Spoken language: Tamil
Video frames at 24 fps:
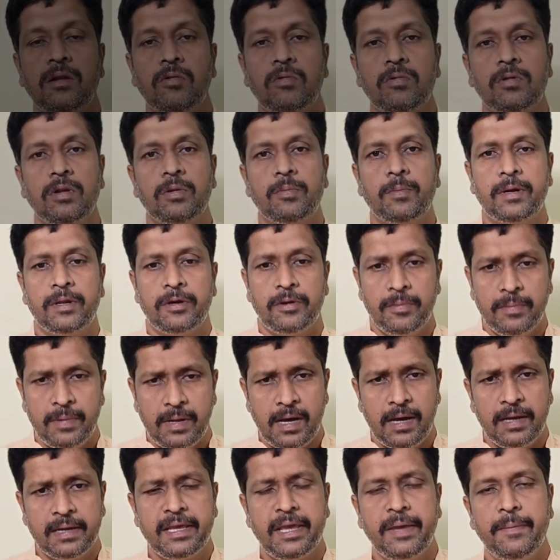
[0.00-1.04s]
நல்லவங்களும் வணக்கம்
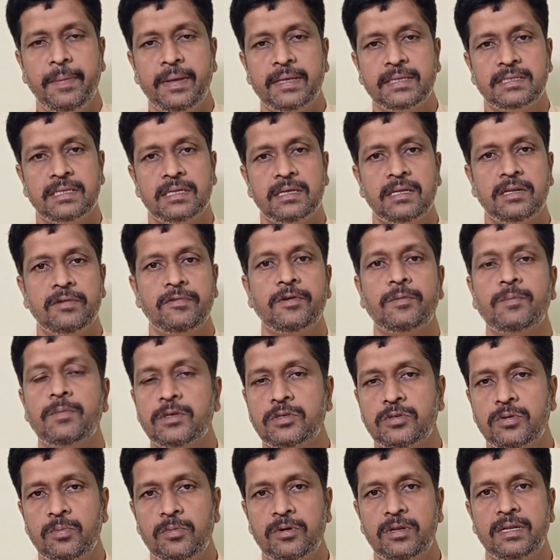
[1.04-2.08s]
நான் ஆர்கே பேசுகிறேன் ரவிக்குமார்
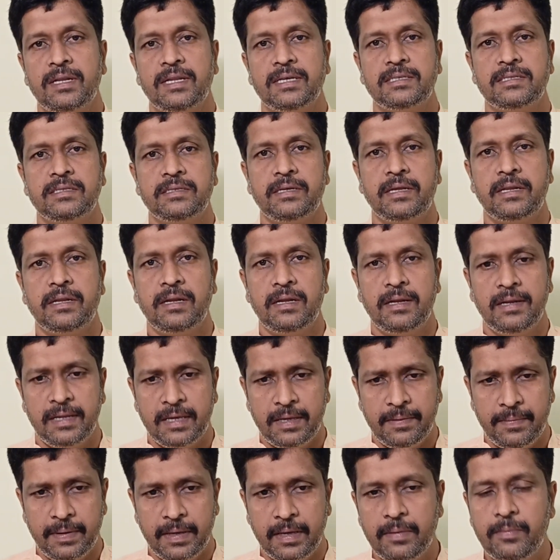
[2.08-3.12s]
சோமோட நெக்ஸ்ட் சேனல்
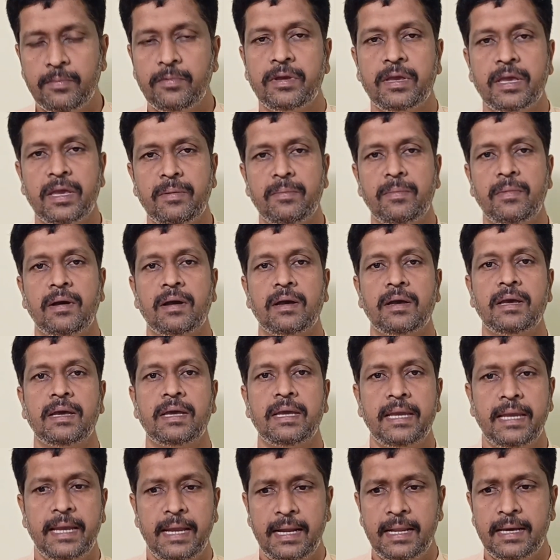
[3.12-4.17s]
இன்றைக்கி மிக முக்கியமாக
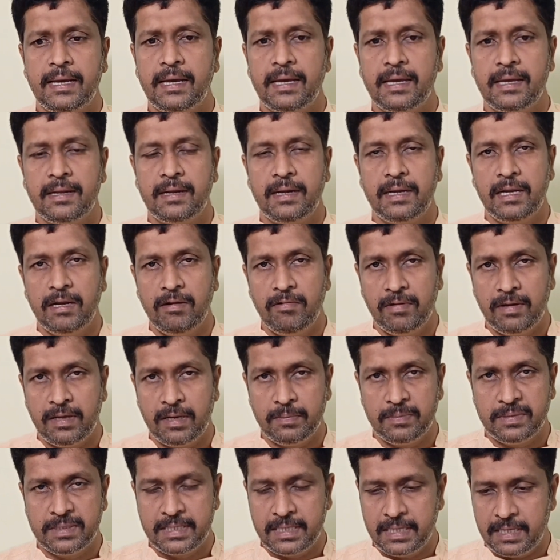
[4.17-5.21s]
இலங்கை ரணில்
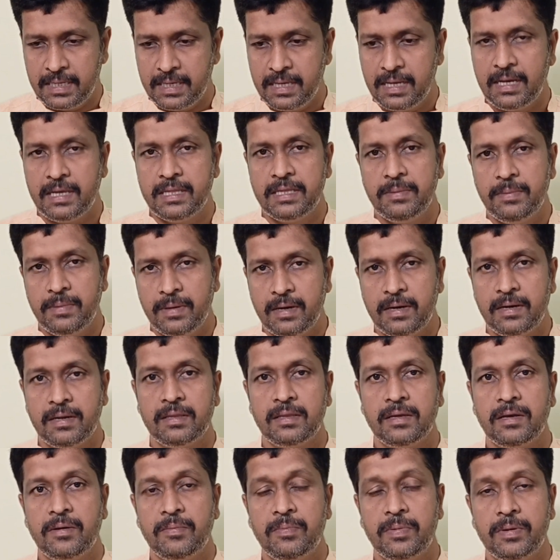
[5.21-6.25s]
விக்ரமசிங்கே
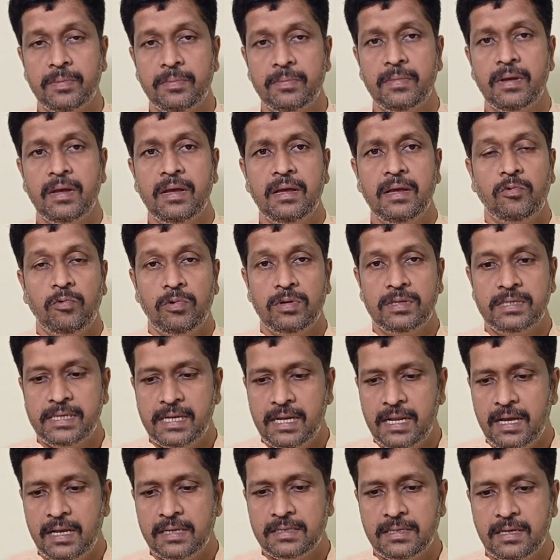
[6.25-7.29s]
அதிபரானதுக்கப்புறம் ஒரு
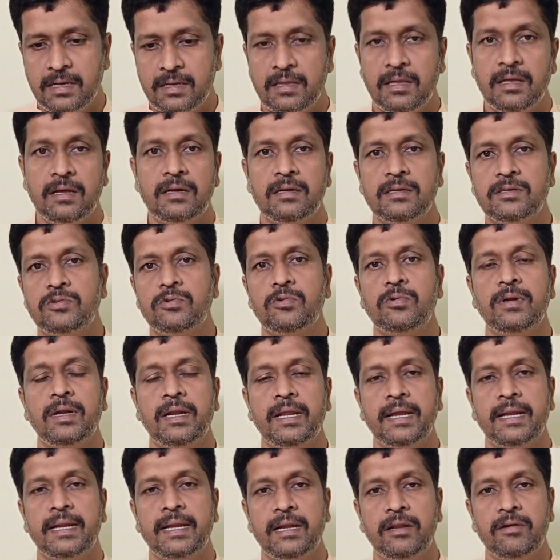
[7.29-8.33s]
சில அசாதாரண
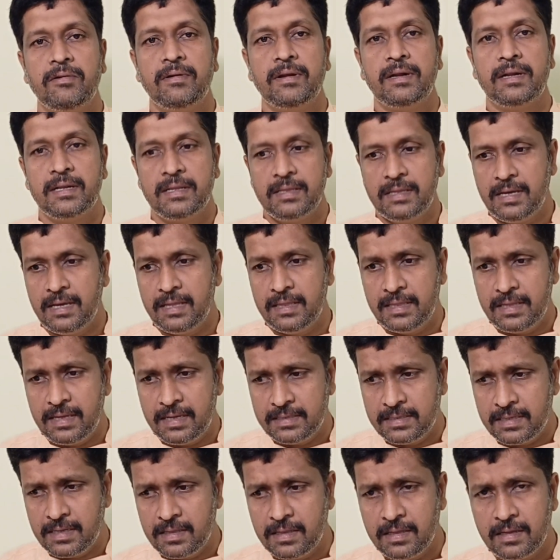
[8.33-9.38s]
சூழ்நிலைகள் நிலவுகின்றது அந்த
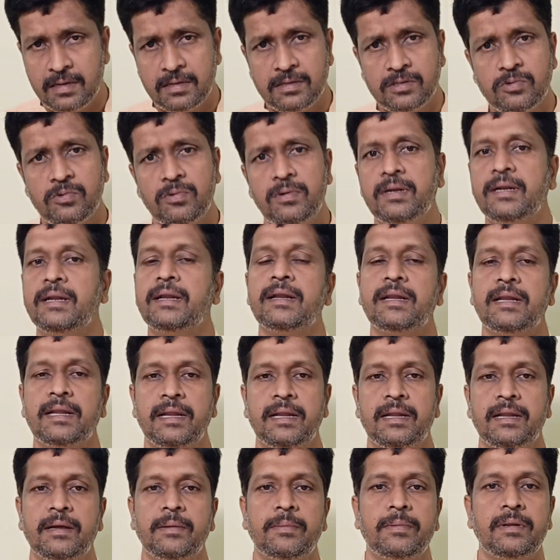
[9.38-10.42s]
அசாதாரண சூழ்நிலைகள்
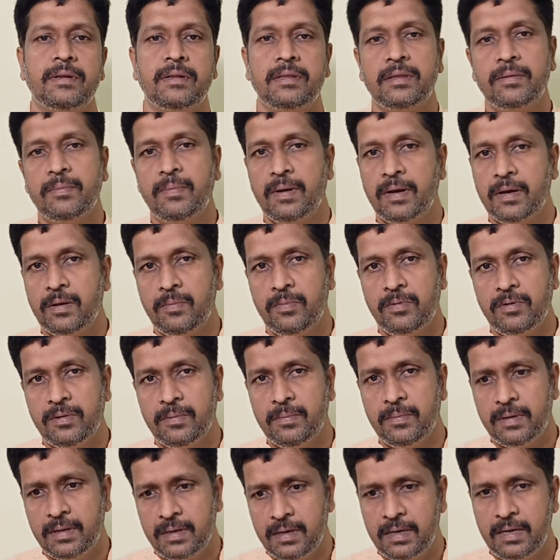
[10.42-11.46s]
என்ன அப்படின்றத பார்க்க
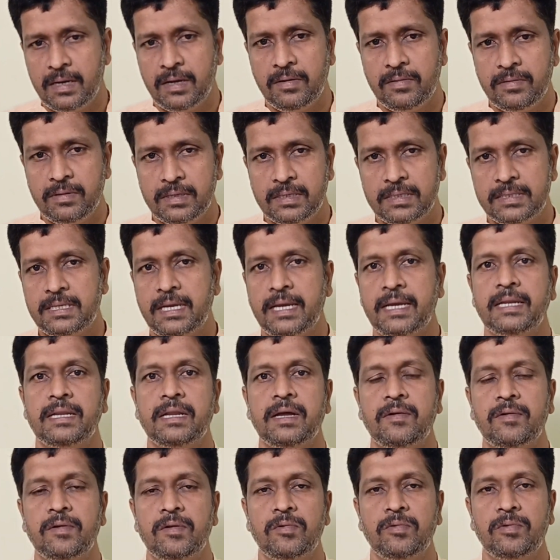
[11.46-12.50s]
போகிறோம் ரெண்டாவது
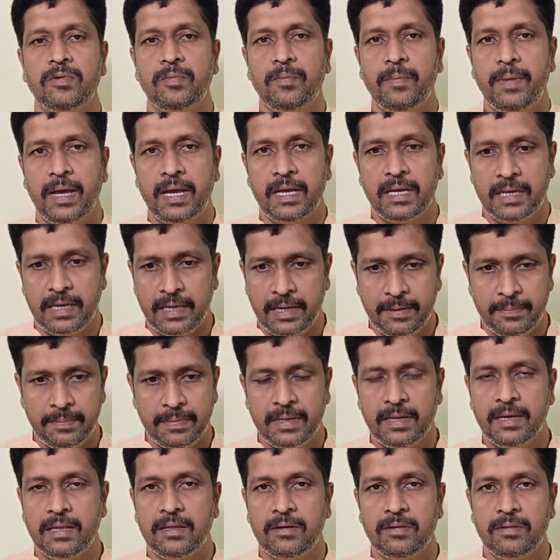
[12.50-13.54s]
சைனாவிலும் ஒரு பேங்க் கிரிப்ட்
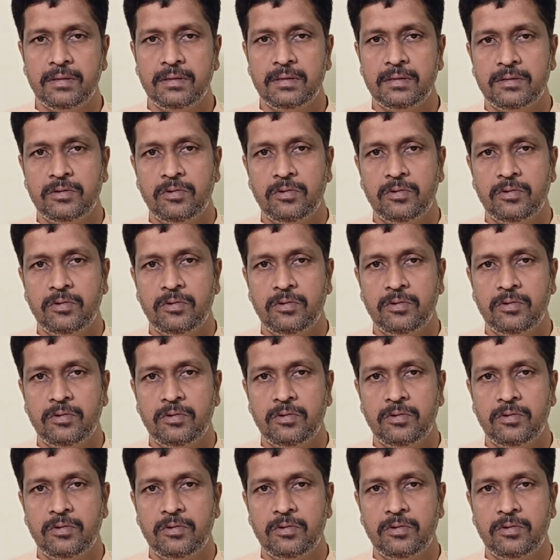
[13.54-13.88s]
அதாவது